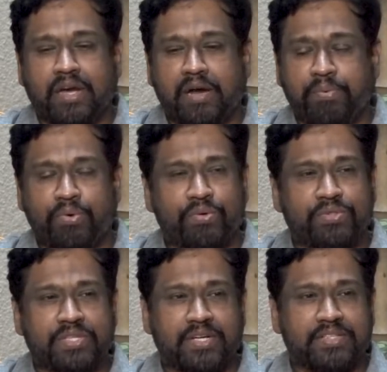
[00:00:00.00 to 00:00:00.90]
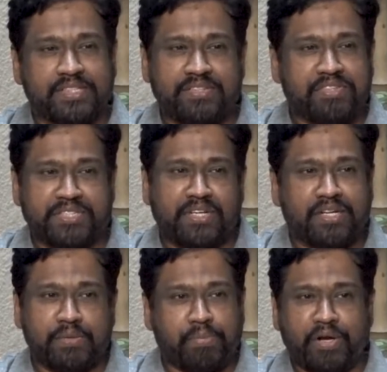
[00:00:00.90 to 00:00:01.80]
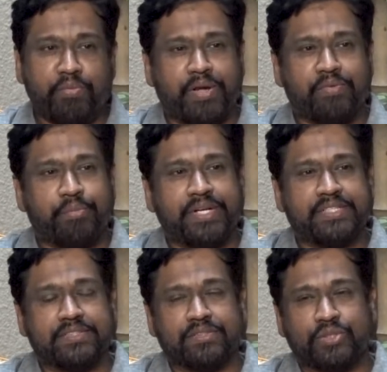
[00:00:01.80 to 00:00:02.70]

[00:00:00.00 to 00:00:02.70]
அப்போது சில சுச்சுவேஷனால் அது பண்ண முடியாமல் போயிடுச்சு